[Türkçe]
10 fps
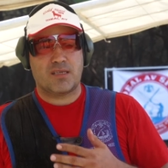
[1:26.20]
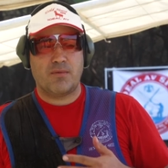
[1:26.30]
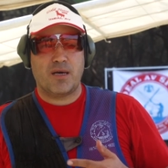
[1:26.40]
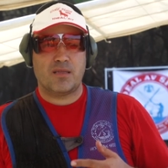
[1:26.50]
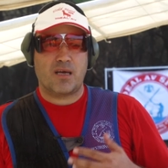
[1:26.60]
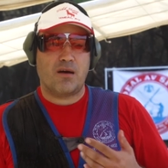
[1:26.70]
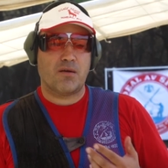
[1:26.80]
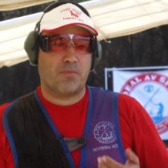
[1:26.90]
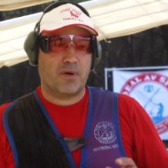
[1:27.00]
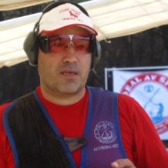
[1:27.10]
zamanında av
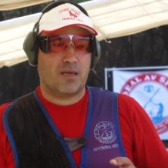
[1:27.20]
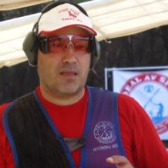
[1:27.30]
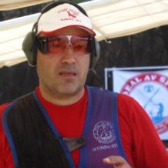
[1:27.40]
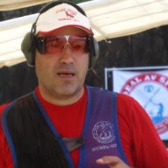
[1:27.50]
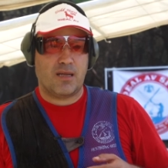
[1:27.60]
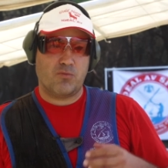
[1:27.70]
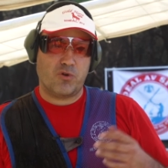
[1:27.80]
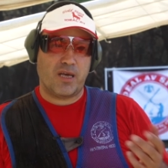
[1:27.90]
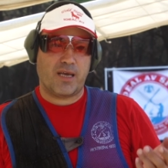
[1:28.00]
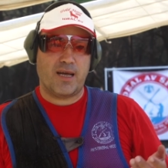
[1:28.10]
yaparken yani
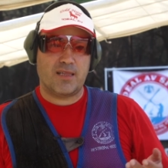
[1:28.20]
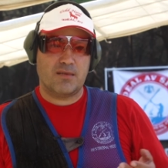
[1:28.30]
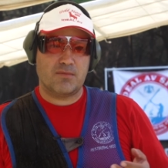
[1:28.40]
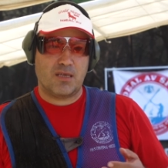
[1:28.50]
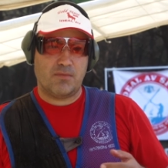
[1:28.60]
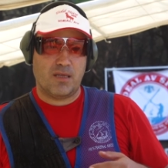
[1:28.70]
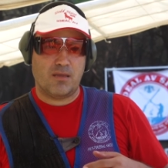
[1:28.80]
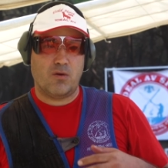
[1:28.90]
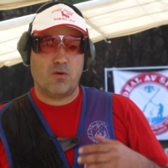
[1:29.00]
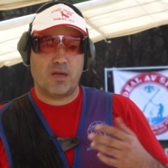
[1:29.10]
buraya geldiğim zaman
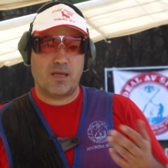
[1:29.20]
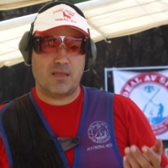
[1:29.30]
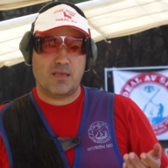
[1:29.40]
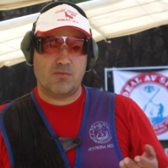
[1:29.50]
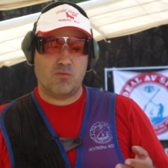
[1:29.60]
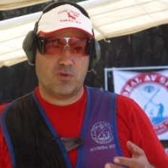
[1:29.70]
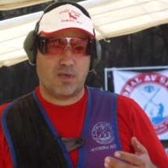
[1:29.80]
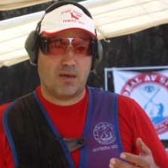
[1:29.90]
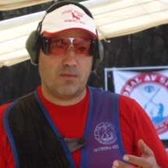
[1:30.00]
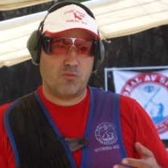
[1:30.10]
öğrendiğim burada